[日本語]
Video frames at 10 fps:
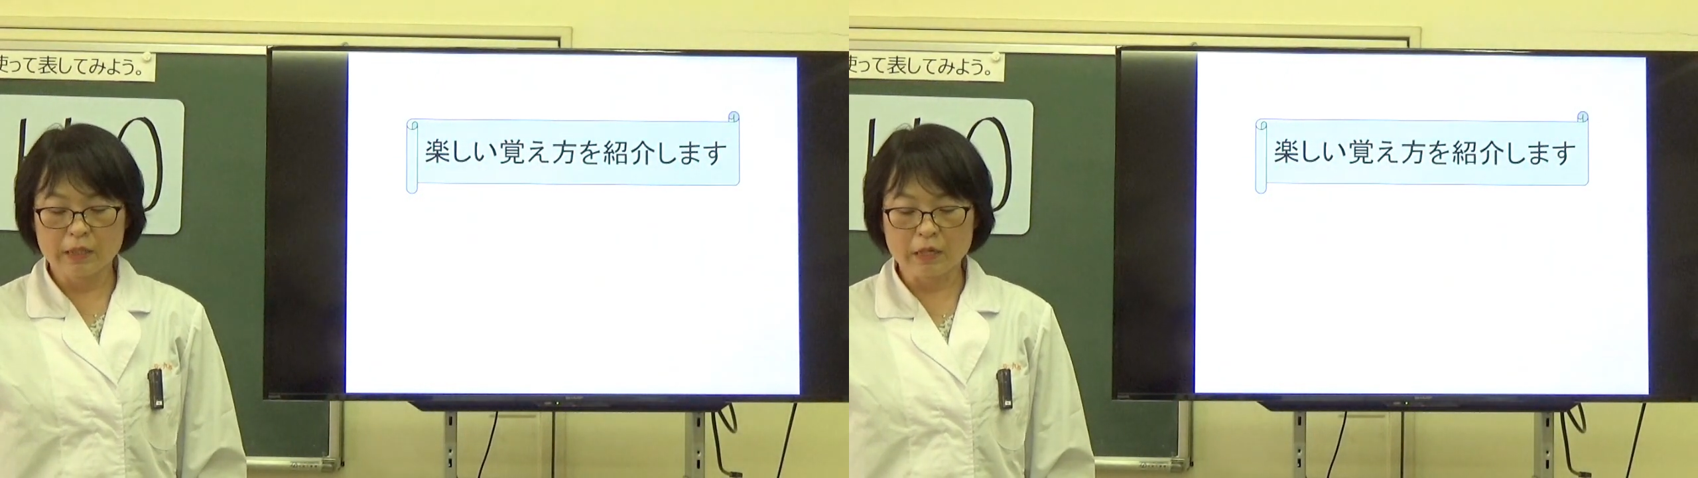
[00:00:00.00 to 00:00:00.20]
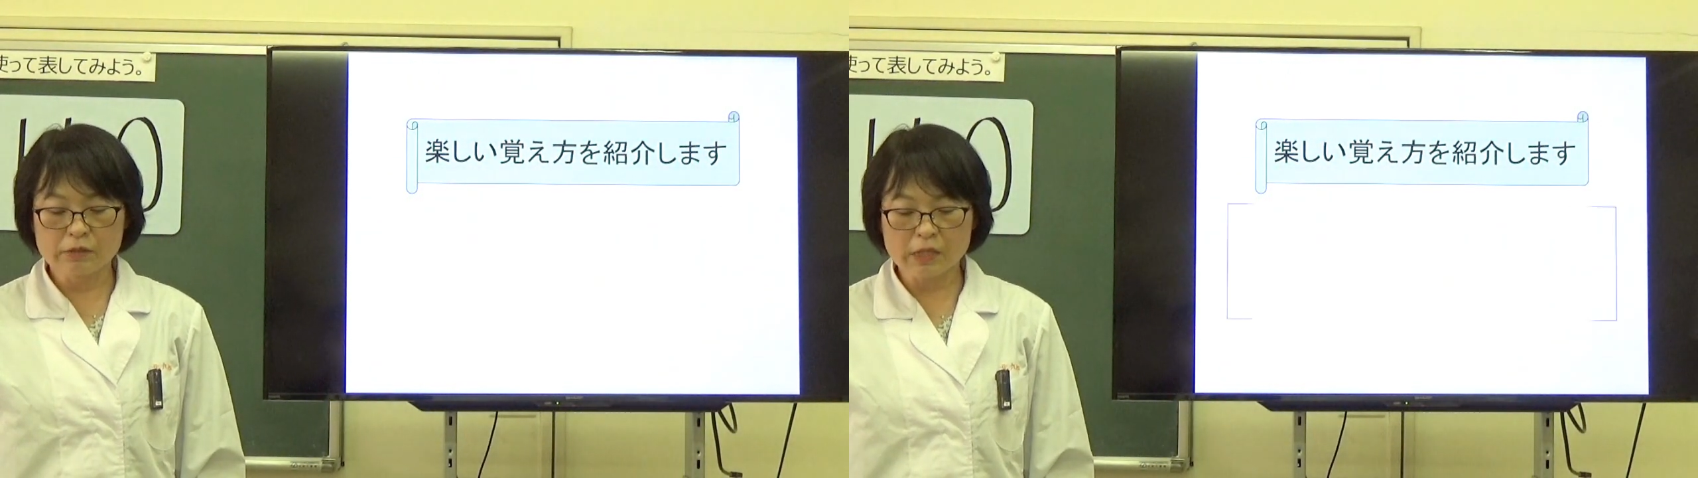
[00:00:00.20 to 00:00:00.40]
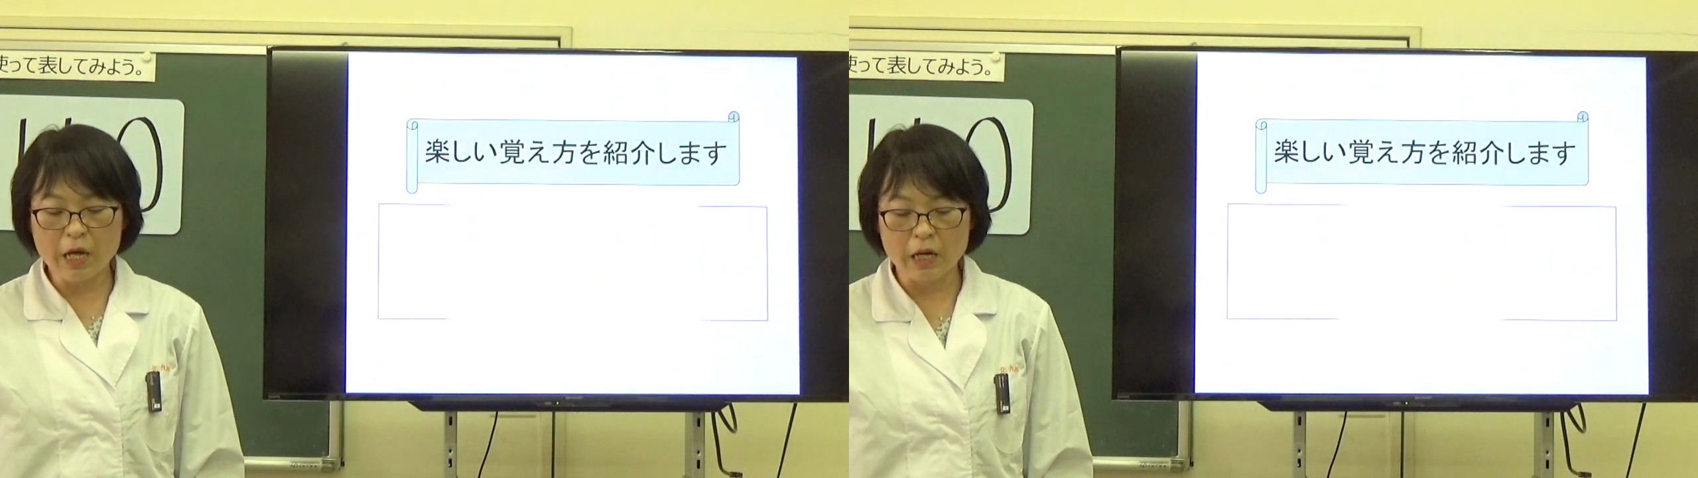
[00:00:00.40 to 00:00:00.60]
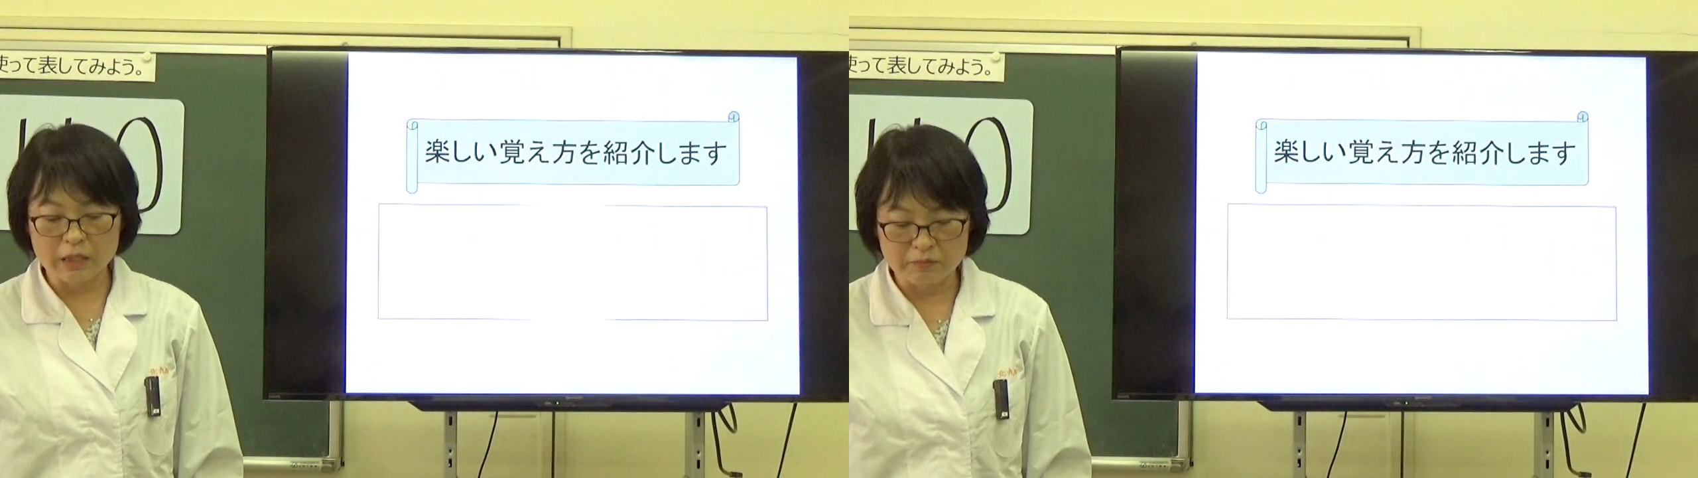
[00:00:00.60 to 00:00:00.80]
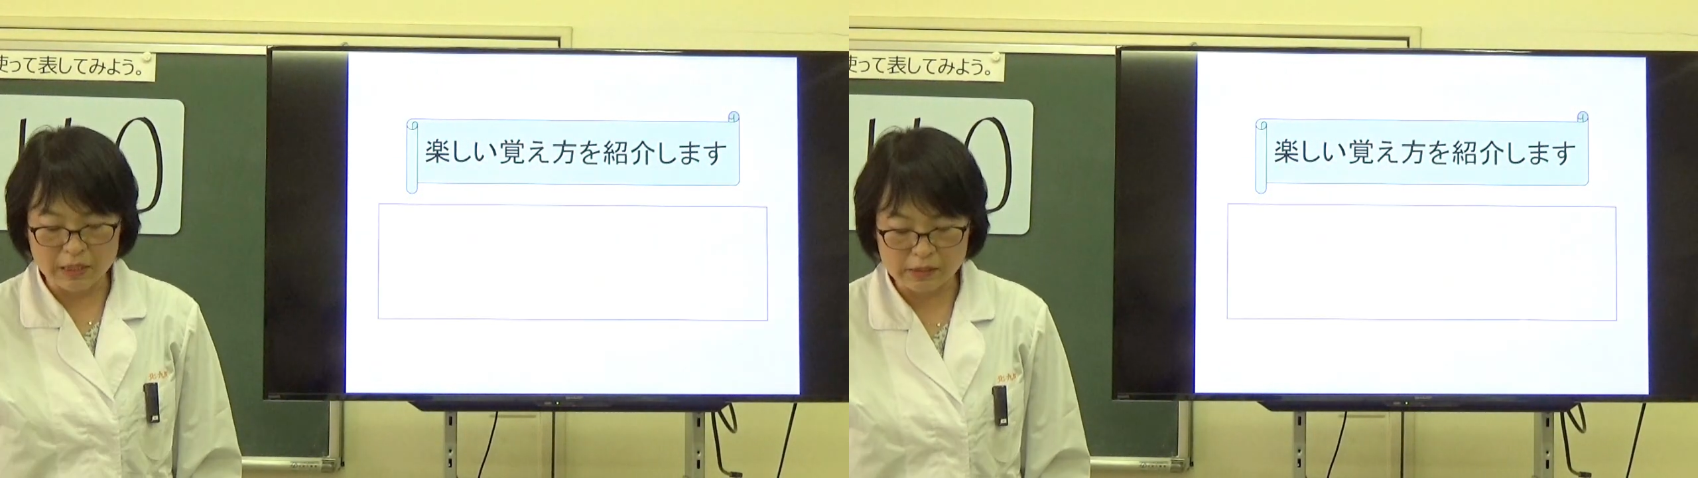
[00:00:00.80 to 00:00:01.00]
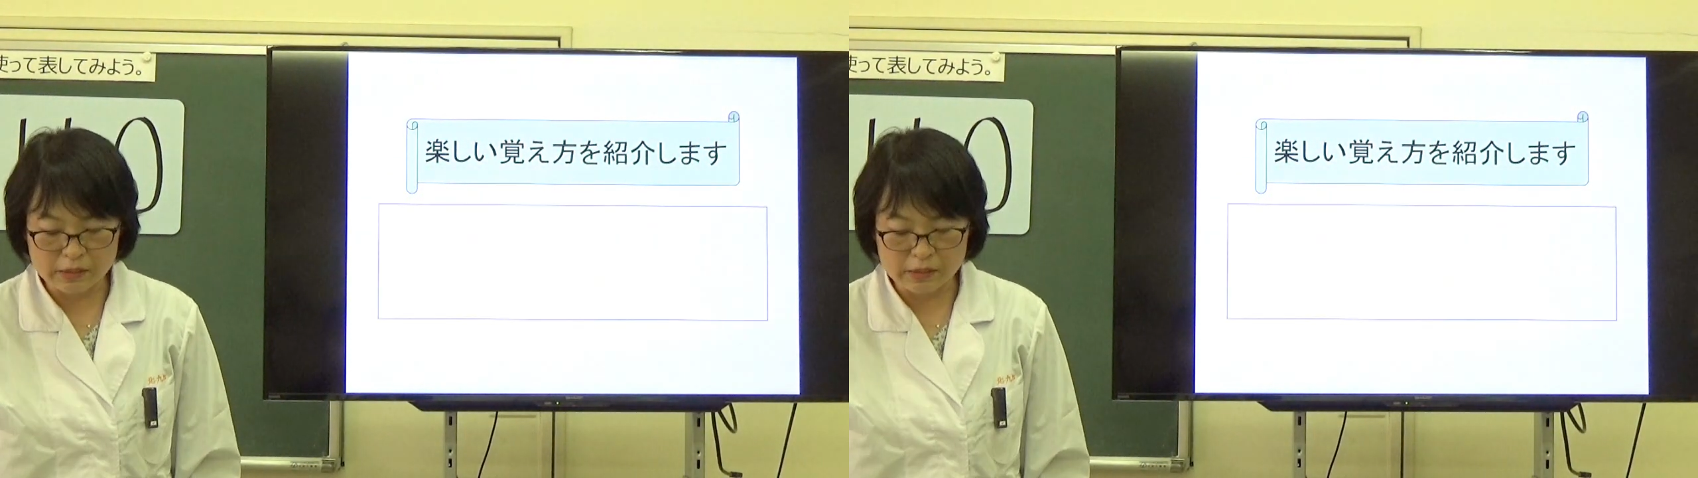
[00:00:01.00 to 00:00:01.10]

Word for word: たくさんありま